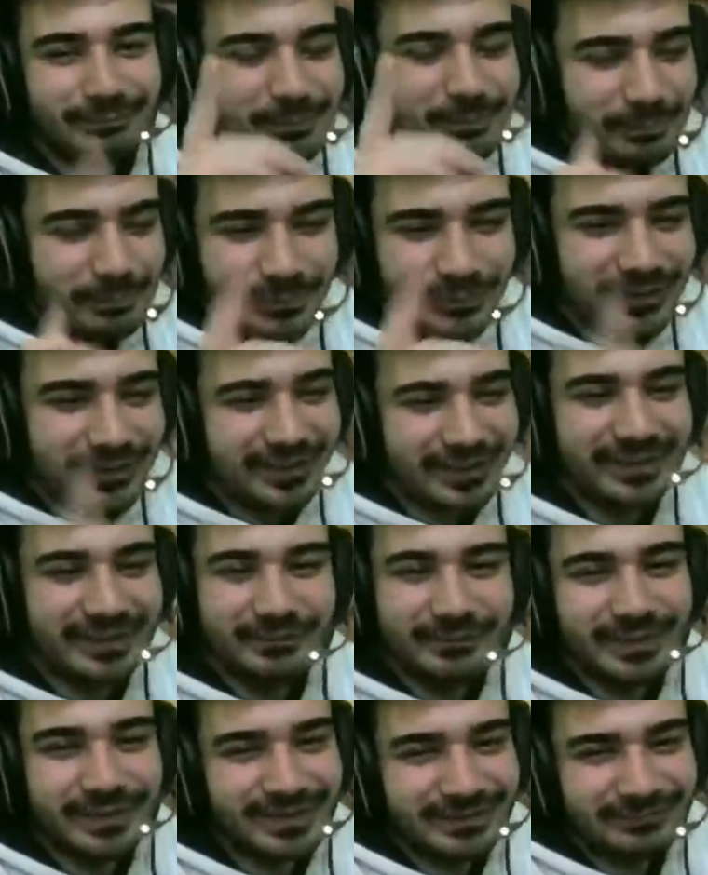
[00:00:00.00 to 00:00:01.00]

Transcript: Bu, bu sayılmasın.